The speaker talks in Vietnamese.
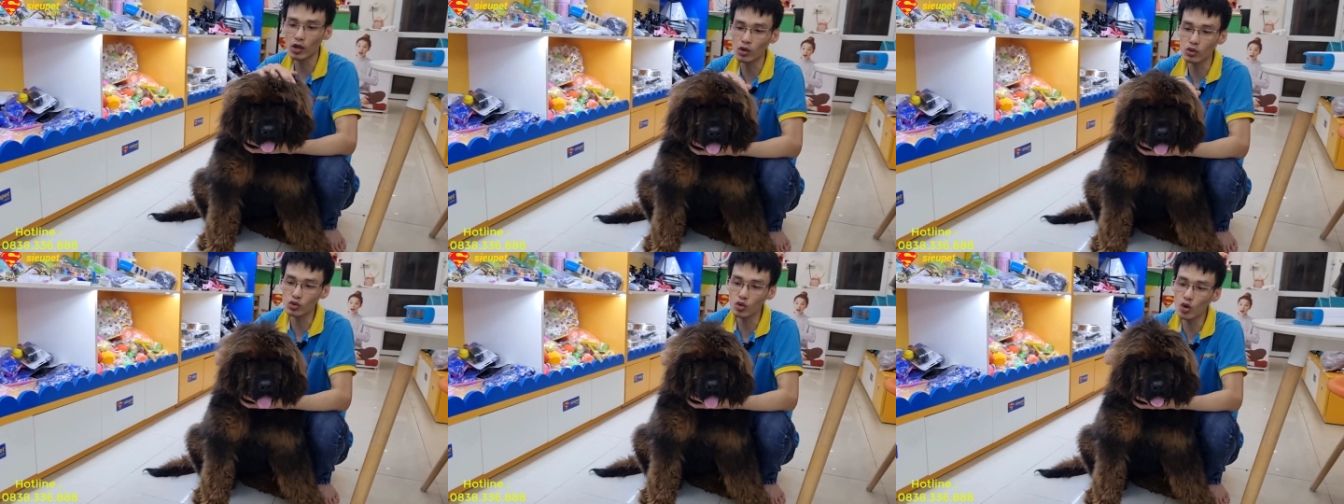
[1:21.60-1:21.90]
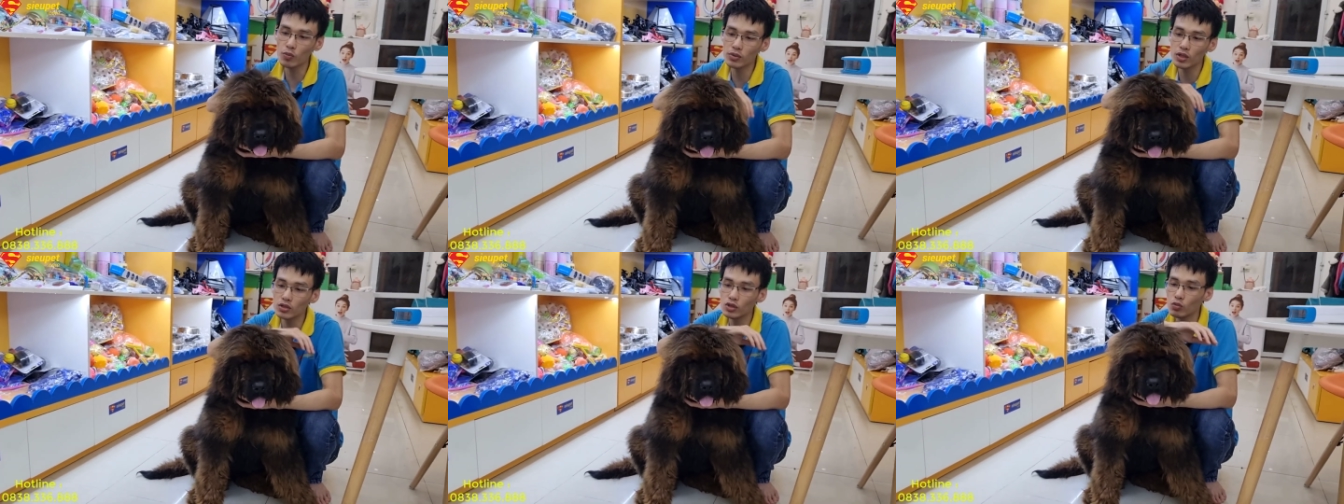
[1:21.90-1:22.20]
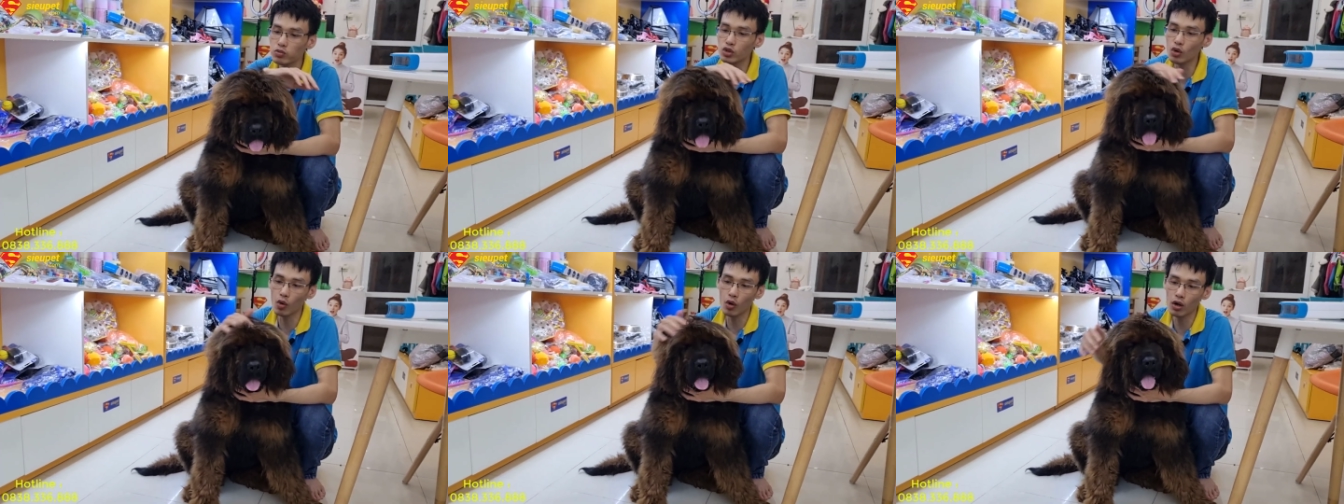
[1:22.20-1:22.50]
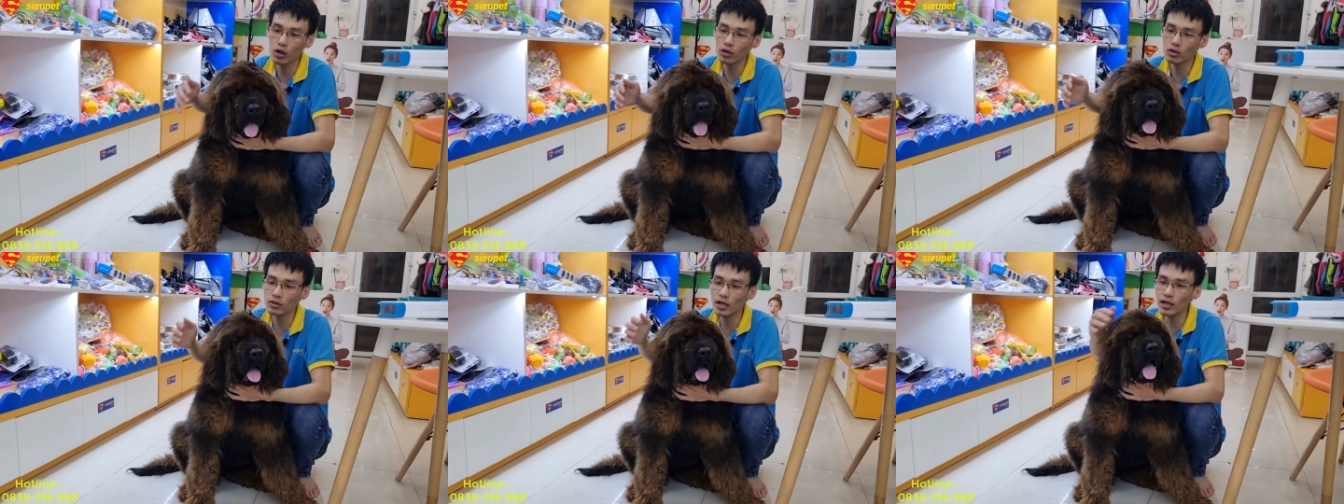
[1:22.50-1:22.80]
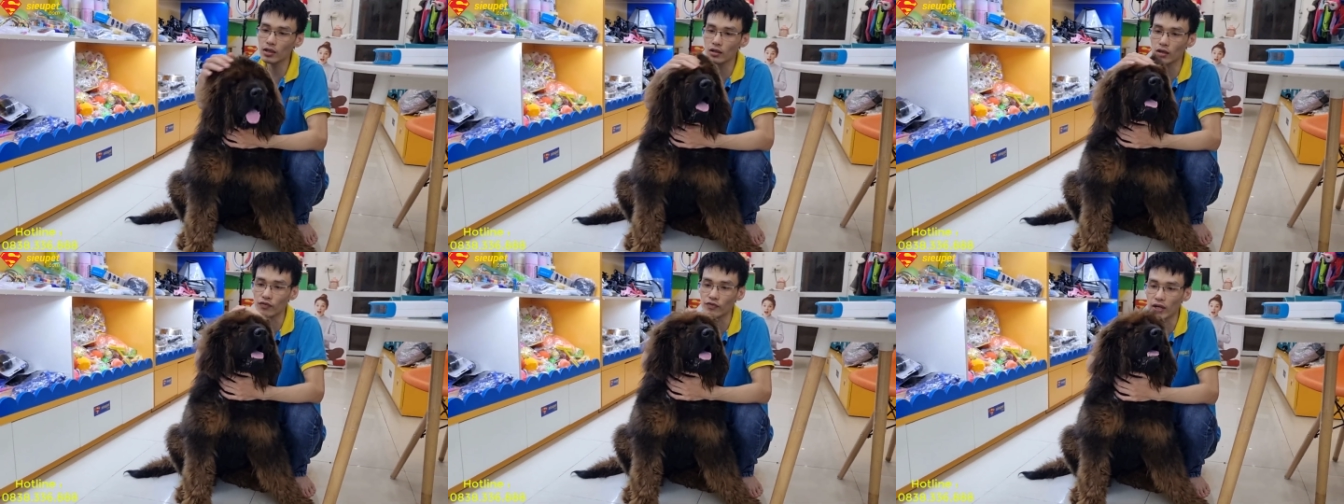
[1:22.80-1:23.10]
vào top những giống chó
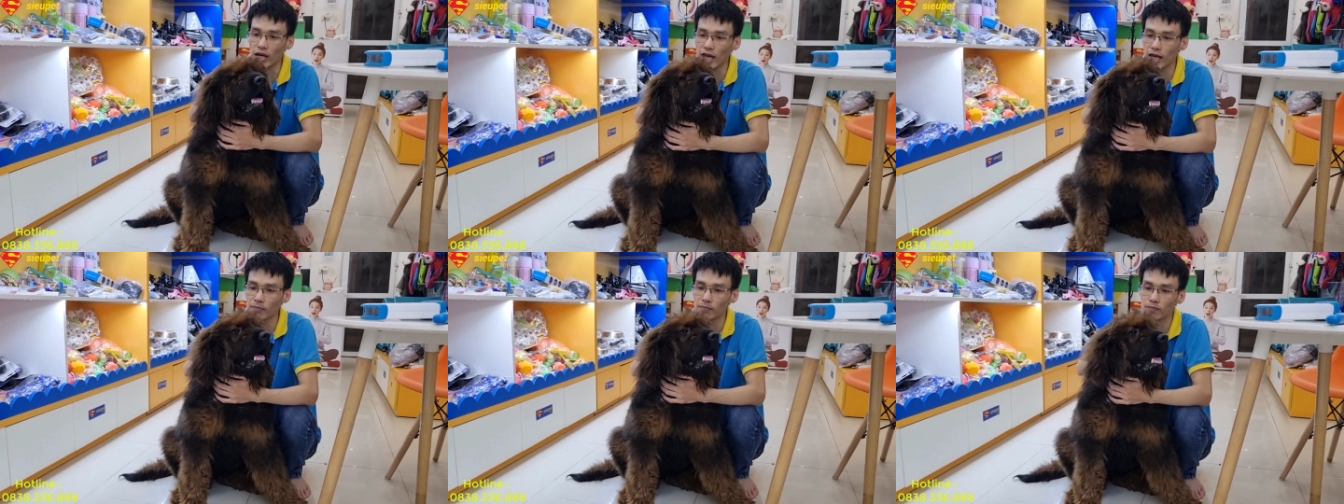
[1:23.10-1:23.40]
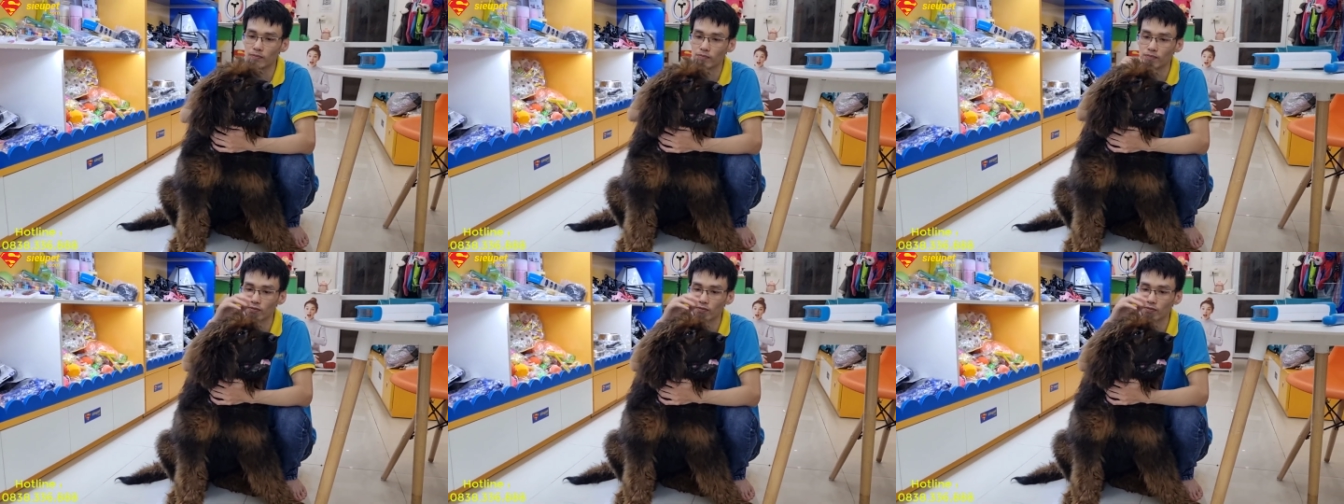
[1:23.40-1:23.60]
đắt ở Việt Nam.